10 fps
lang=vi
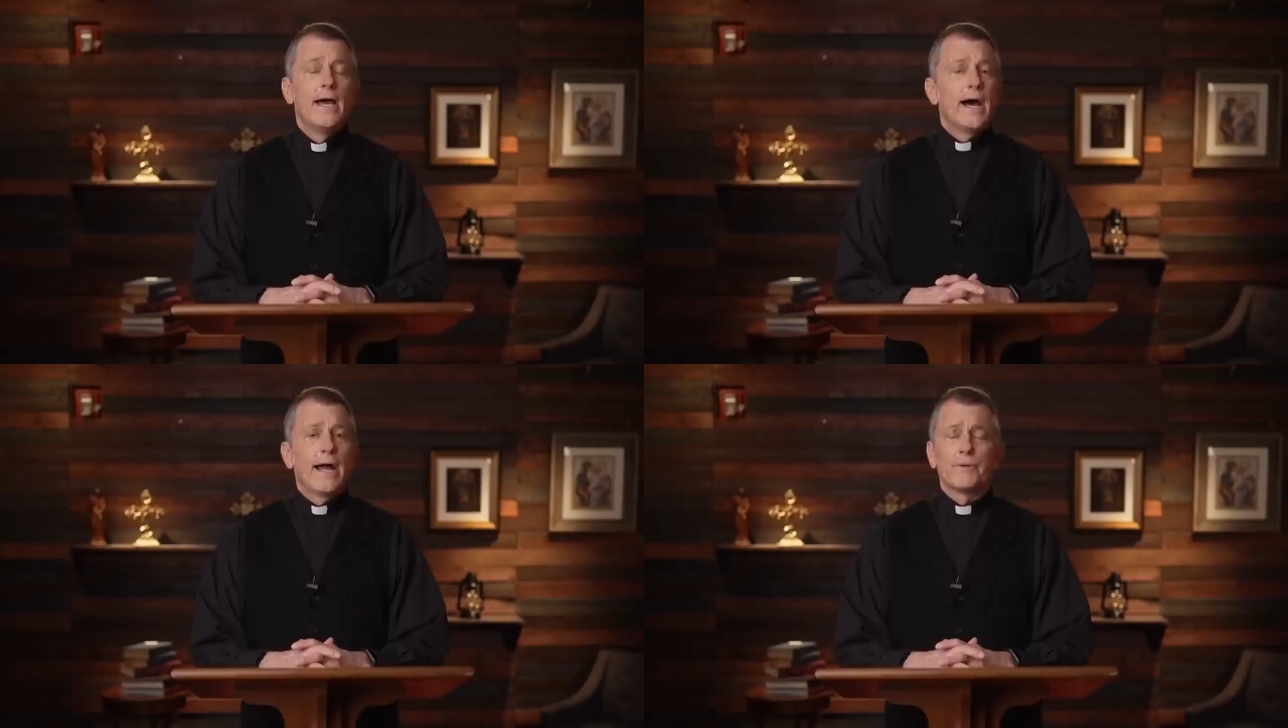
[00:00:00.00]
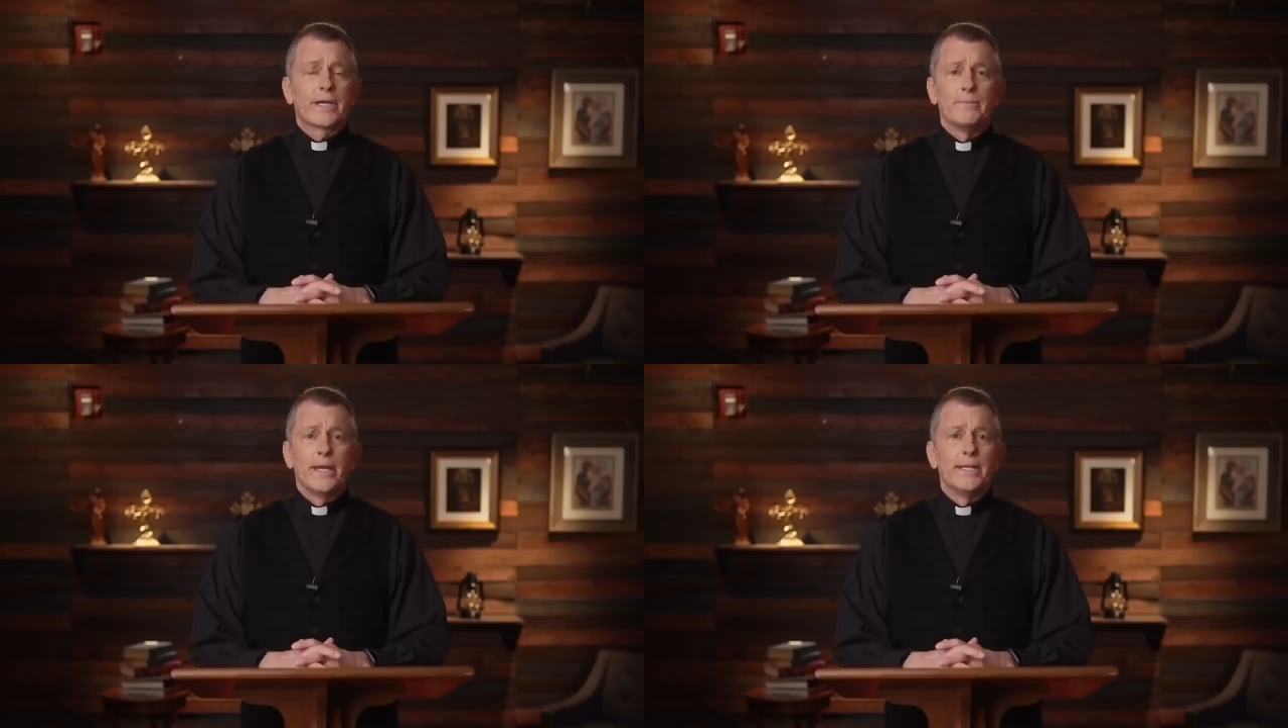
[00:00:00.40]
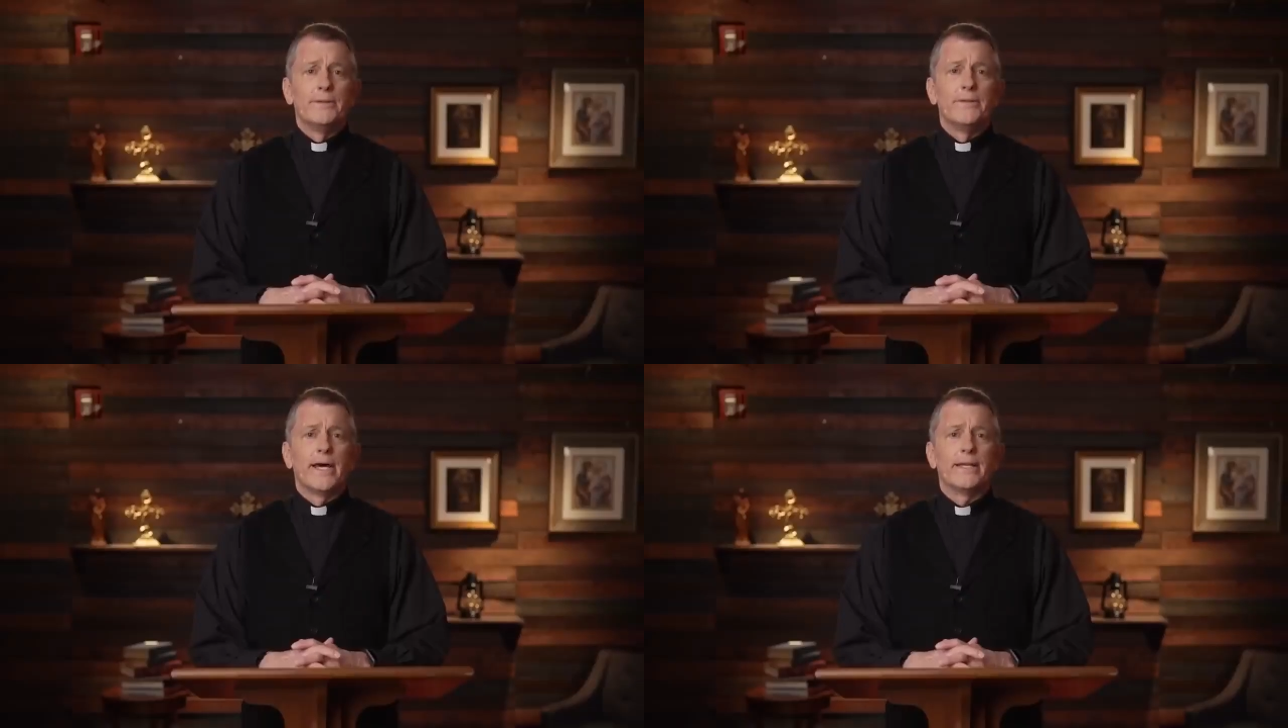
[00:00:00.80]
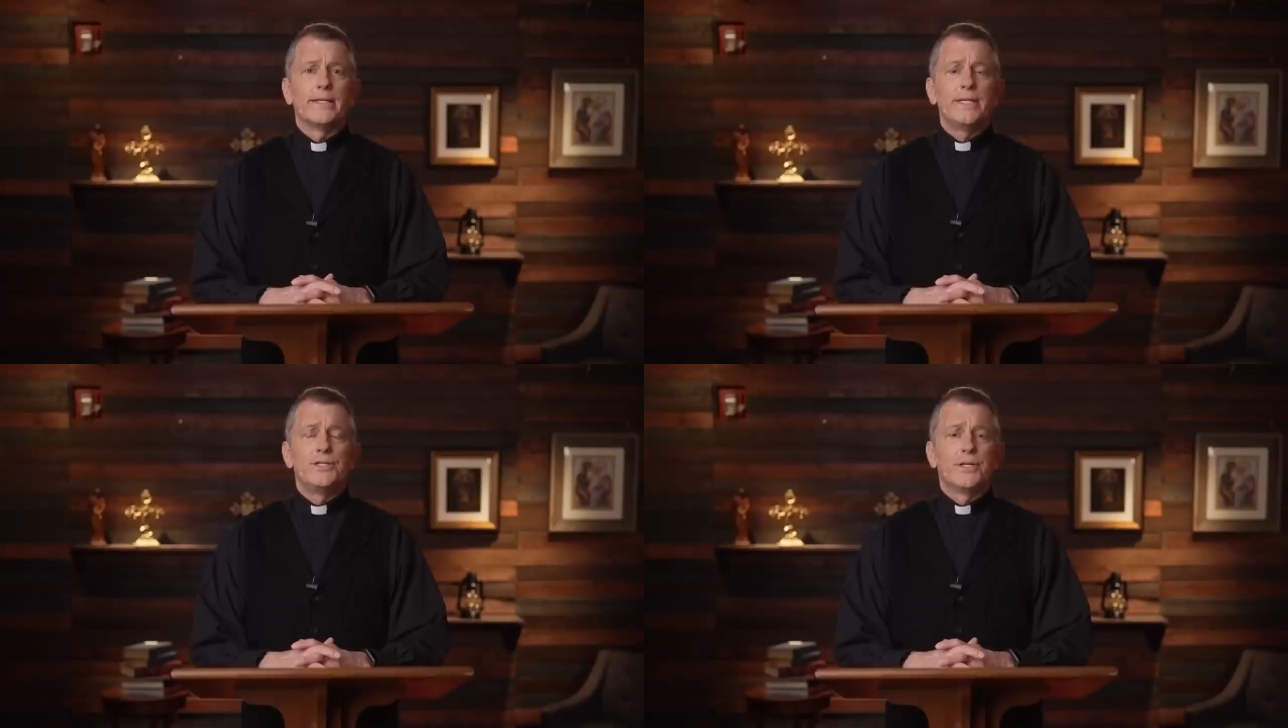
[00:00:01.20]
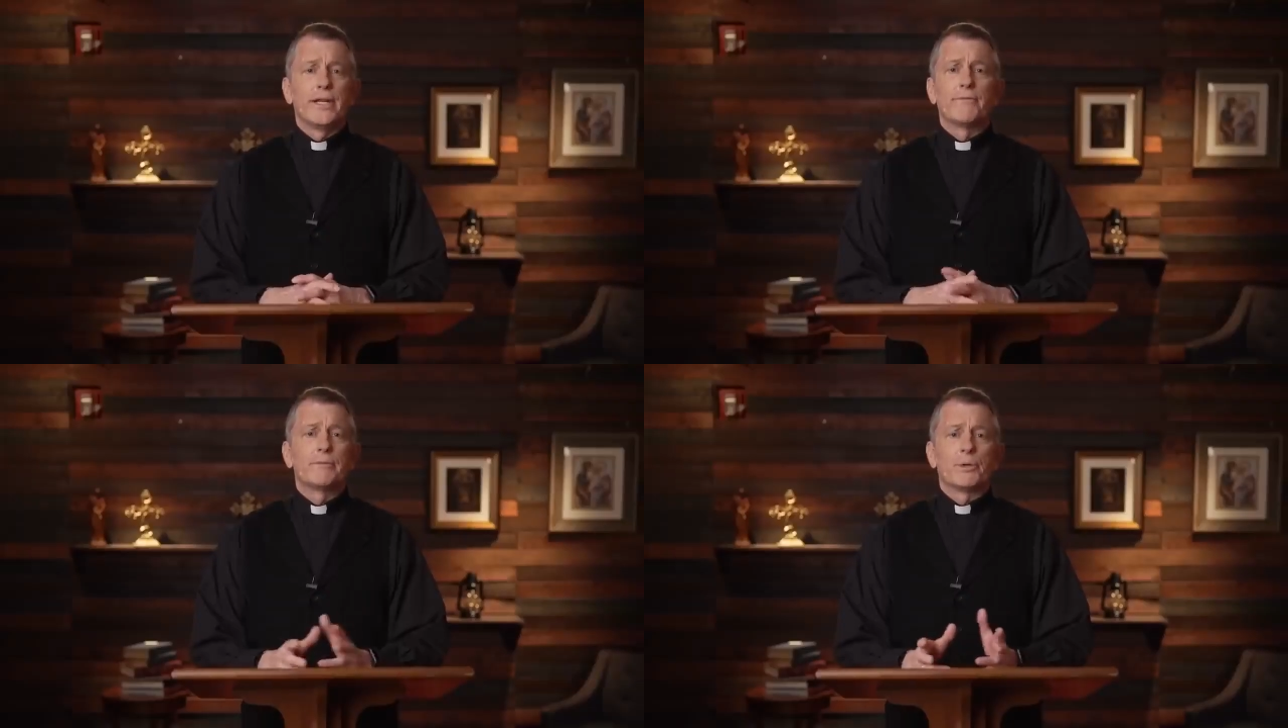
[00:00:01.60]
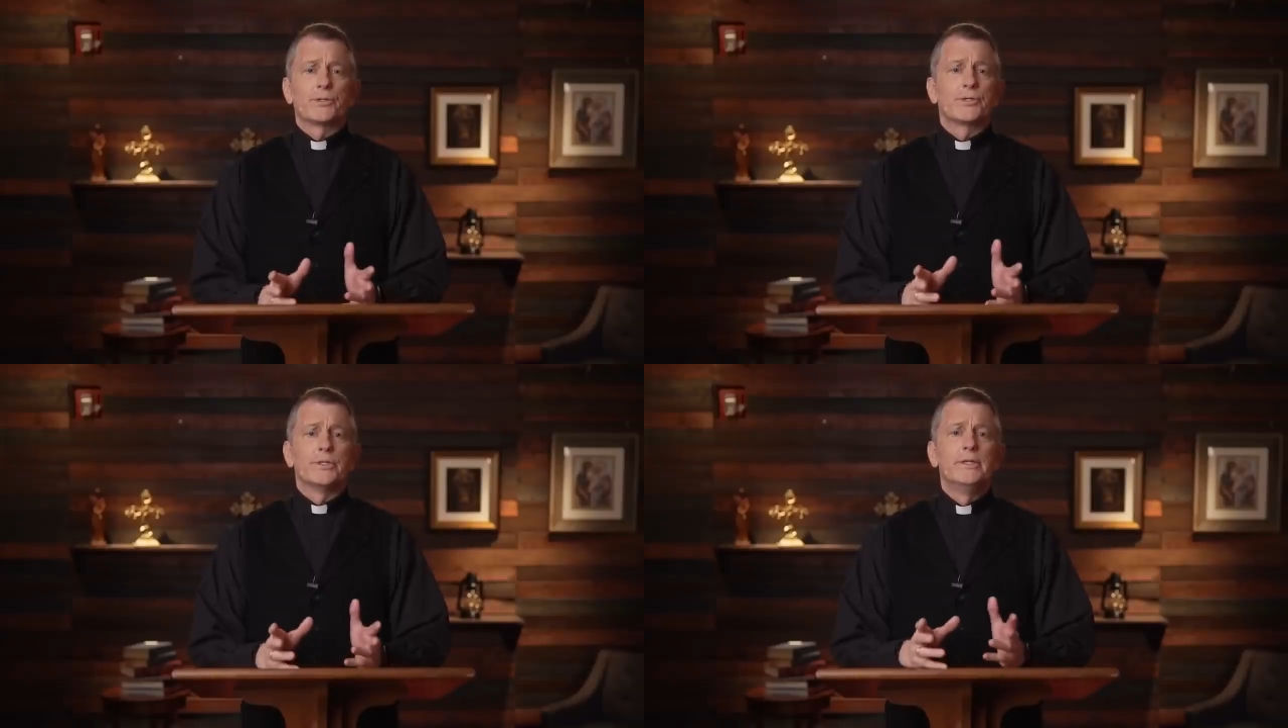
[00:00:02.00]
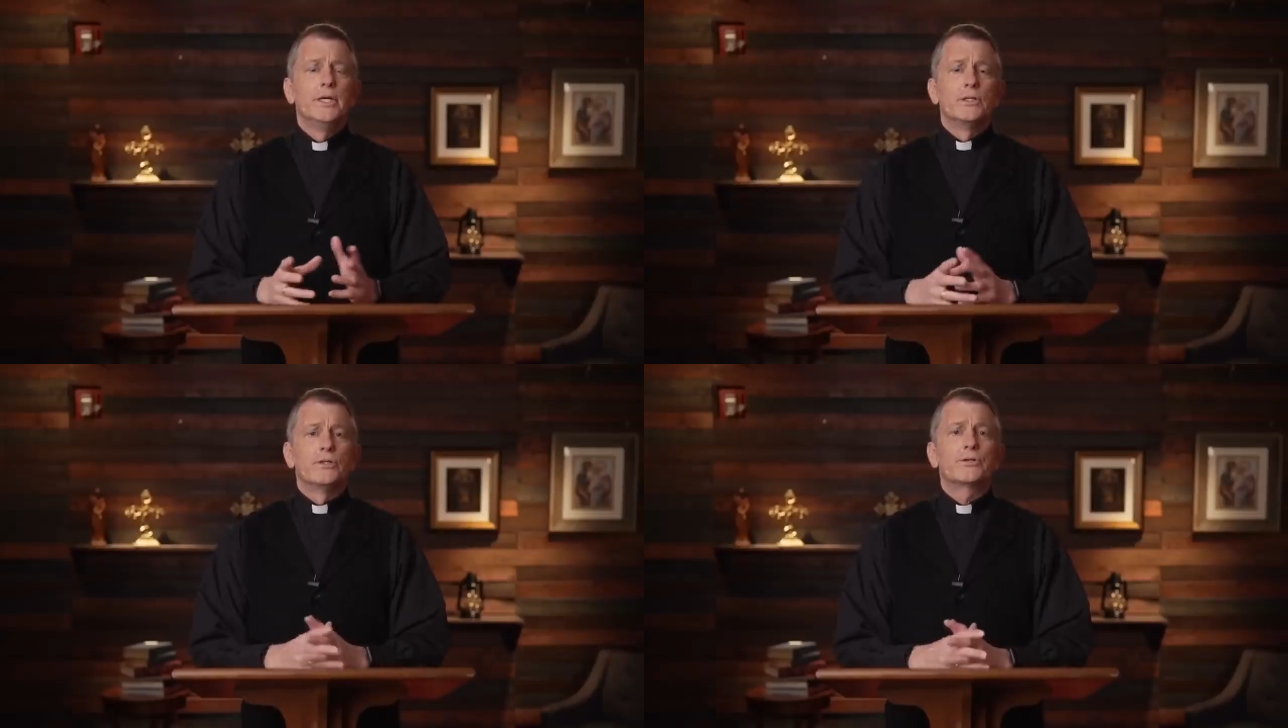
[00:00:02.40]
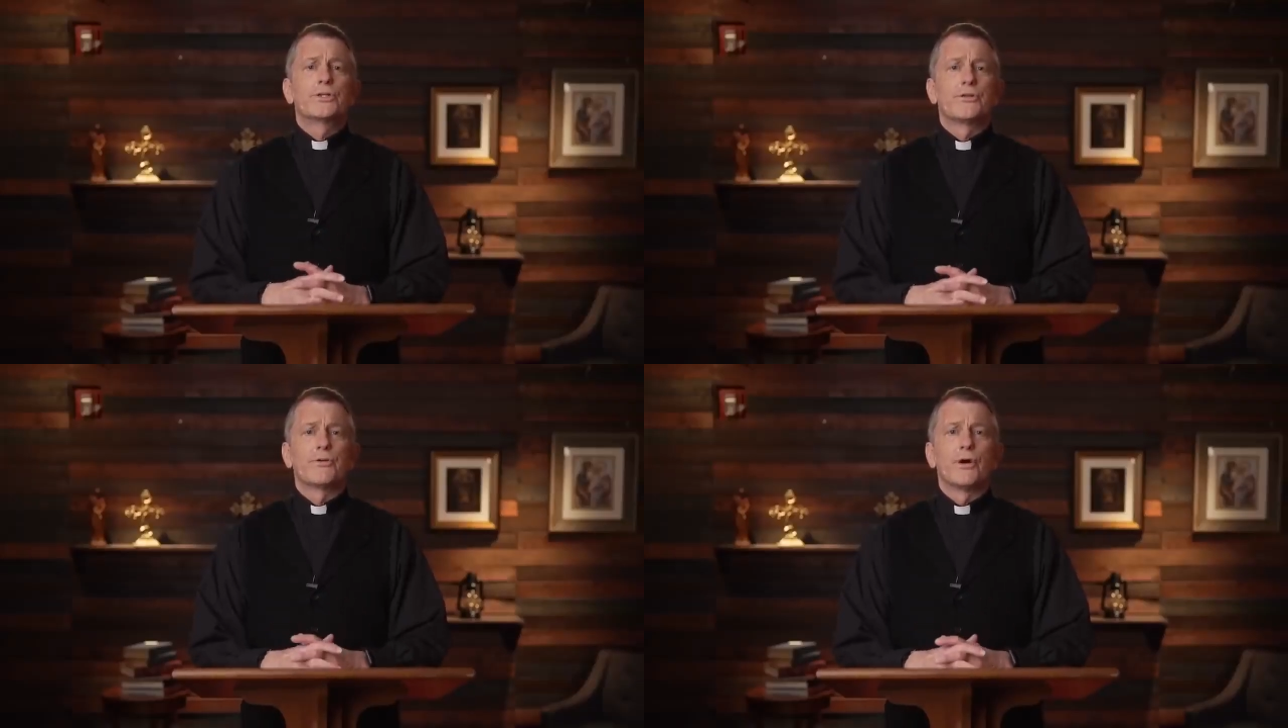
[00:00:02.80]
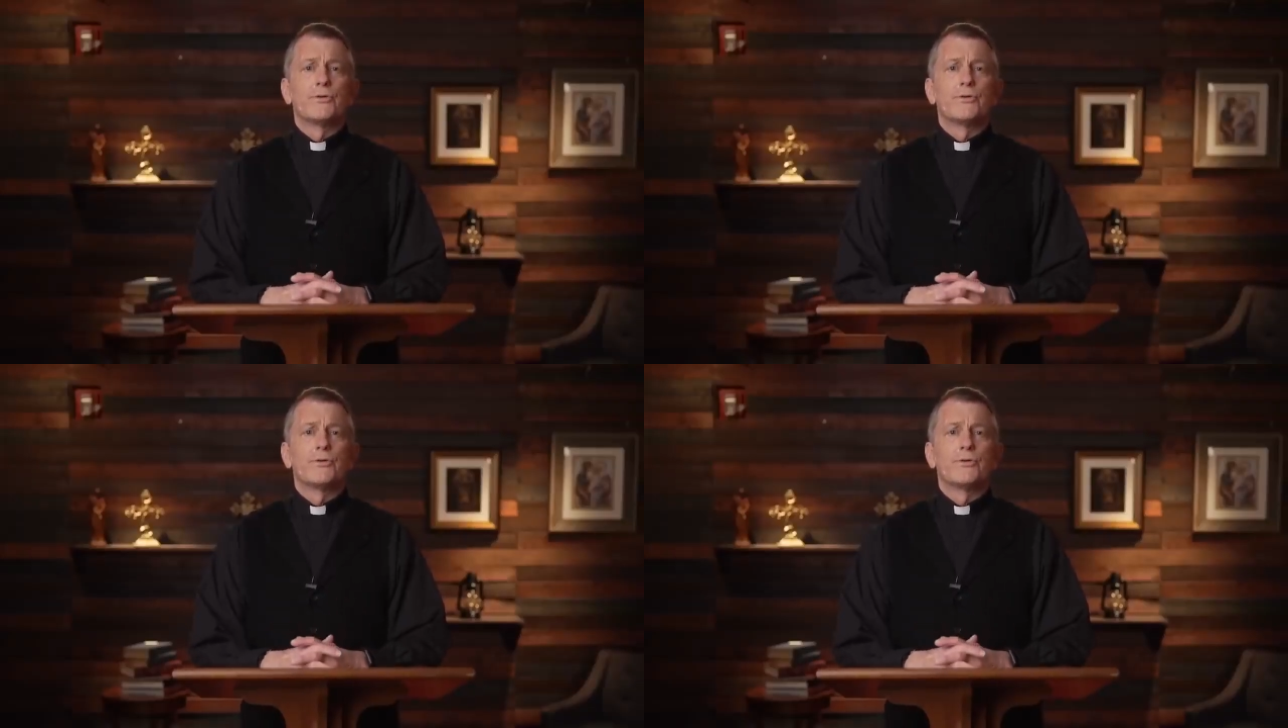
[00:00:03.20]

sự sung mãn của đời sống giáo xứ cho cộng đồng công giáo